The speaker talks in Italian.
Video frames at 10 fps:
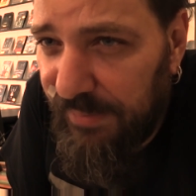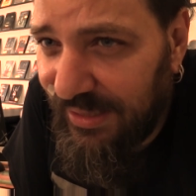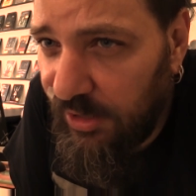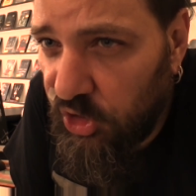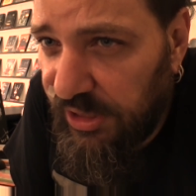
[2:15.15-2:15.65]

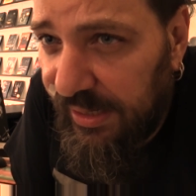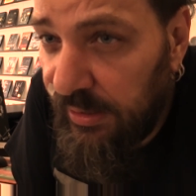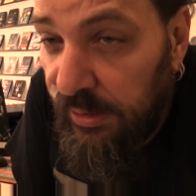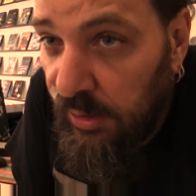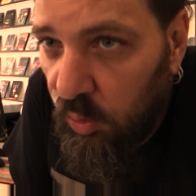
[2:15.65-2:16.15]
mette in scena
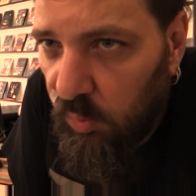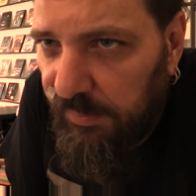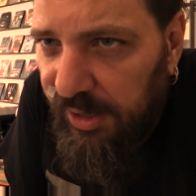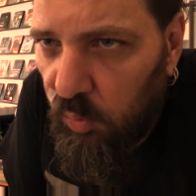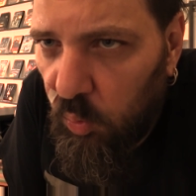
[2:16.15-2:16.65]
con
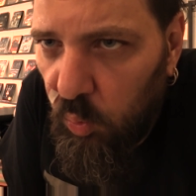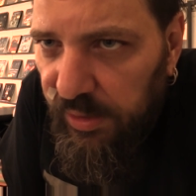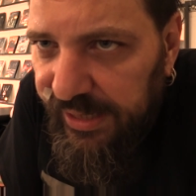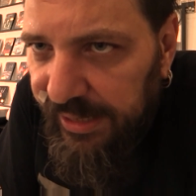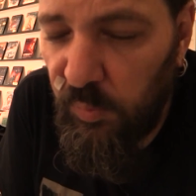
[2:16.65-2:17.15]
una mano unica.